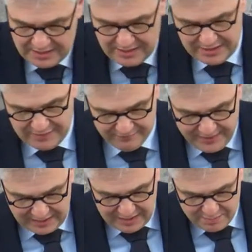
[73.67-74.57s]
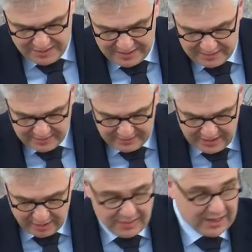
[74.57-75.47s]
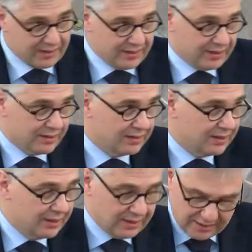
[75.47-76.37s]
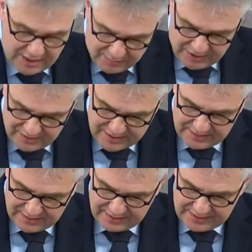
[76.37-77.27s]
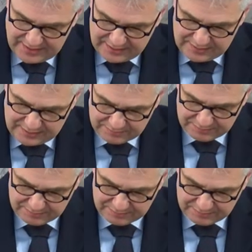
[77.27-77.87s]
in die Ferne blickenden Germania in der Paulskirche tagten.